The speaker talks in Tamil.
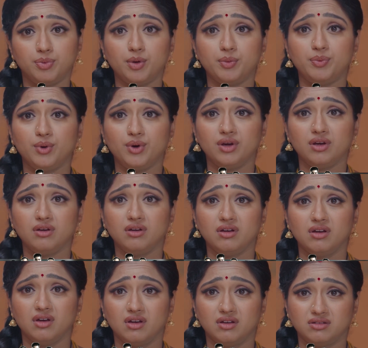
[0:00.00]
இப்ப போய்
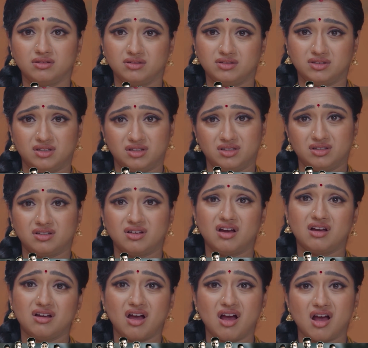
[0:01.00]

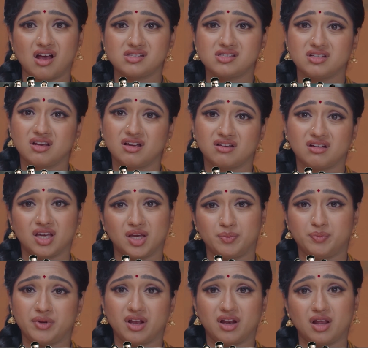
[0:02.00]
எதுக்காக
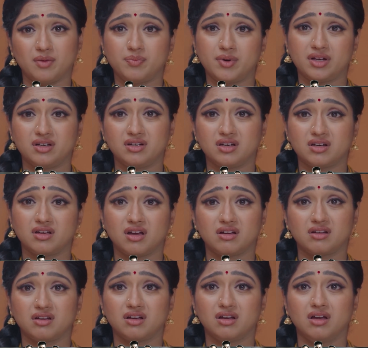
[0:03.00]
ஹாசினி அக்கா இப்படி எல்லாம்
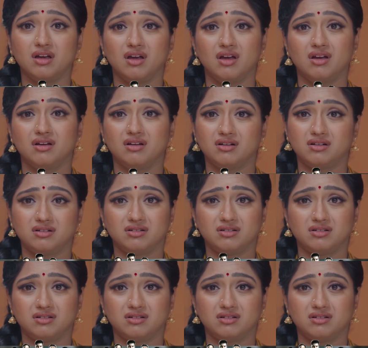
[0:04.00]
பண்ணிட்டு இருக்காங்க